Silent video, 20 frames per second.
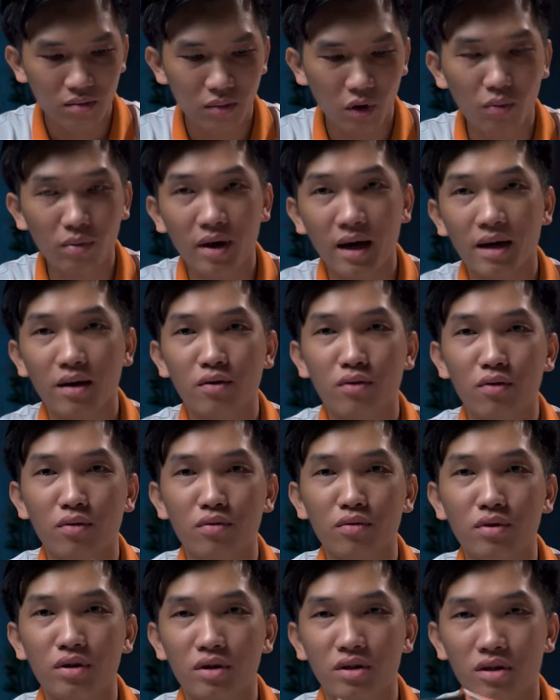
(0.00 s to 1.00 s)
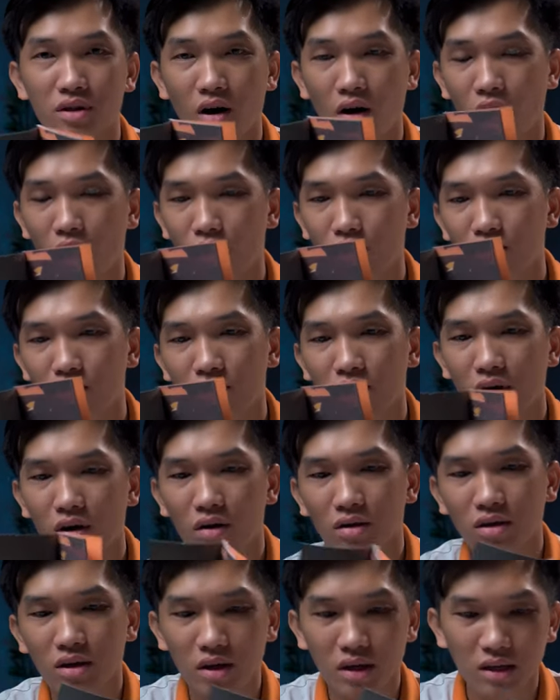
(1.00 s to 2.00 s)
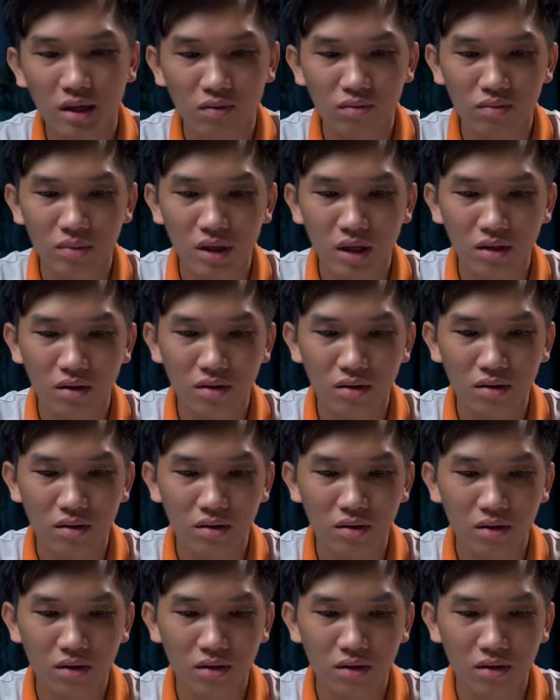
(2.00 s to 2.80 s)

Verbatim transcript: một cái cuốn sổ có những cái thông tin